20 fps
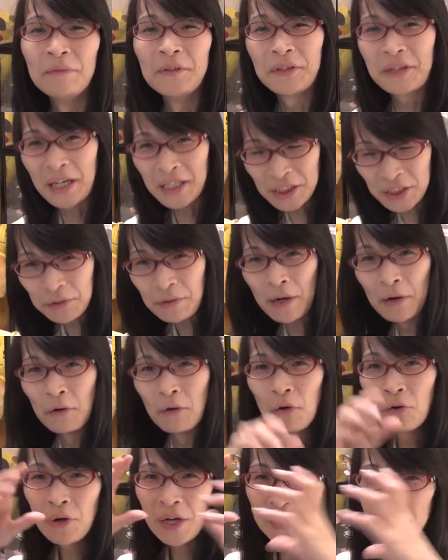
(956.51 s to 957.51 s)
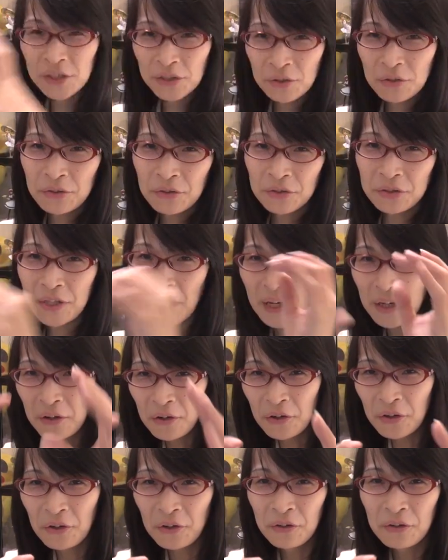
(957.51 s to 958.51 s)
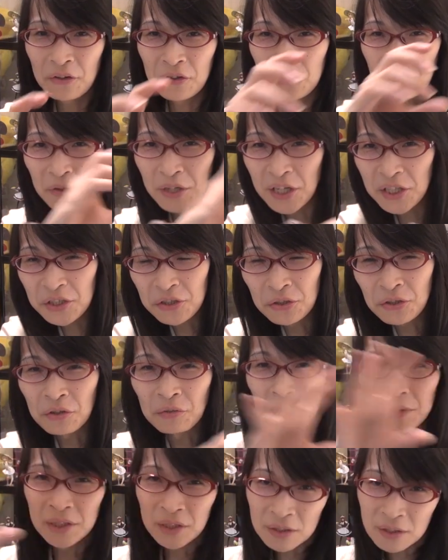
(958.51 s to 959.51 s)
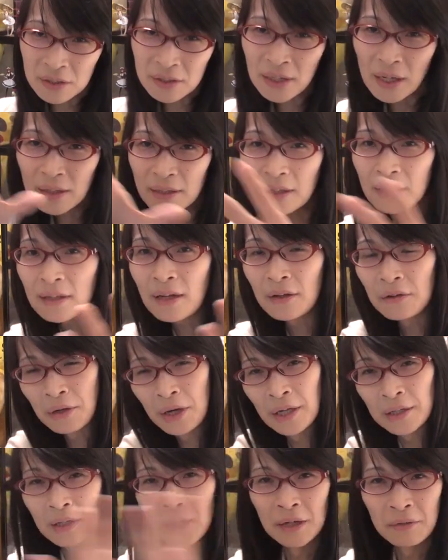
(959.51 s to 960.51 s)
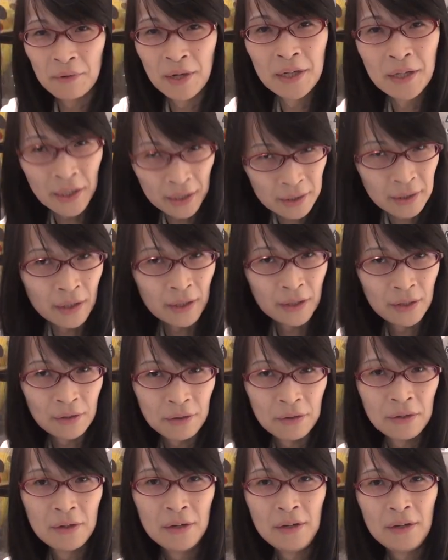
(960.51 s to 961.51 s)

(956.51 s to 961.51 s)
昔は OS 用と作業用とストレージ用と3つ使ってたのが当たり前だったんだよ。